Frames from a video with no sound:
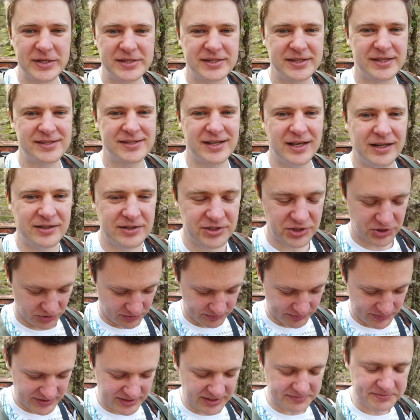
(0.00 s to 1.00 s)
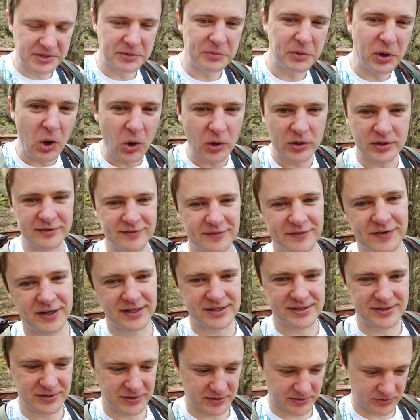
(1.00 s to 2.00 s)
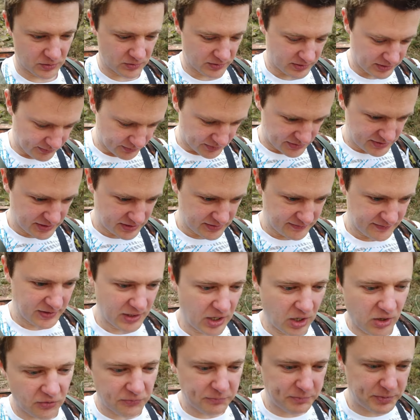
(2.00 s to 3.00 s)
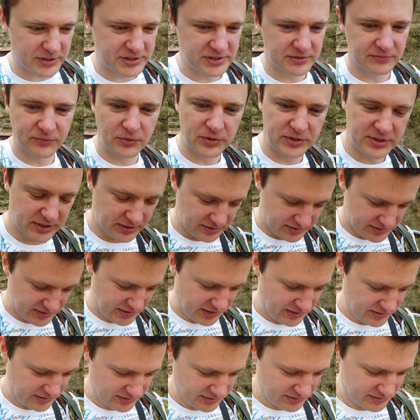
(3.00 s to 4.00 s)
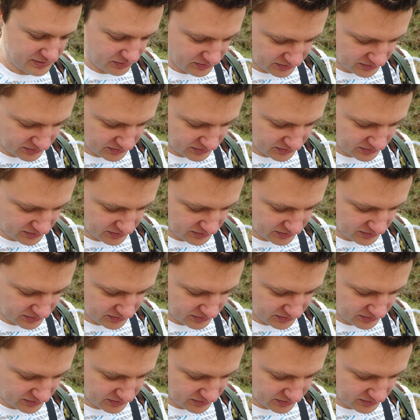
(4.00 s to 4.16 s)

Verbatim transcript: passt das alles schon mit dem gebrauchten Fahrzeug. So, ich muss jetzt wieder aufpassen, wo ich hintrete,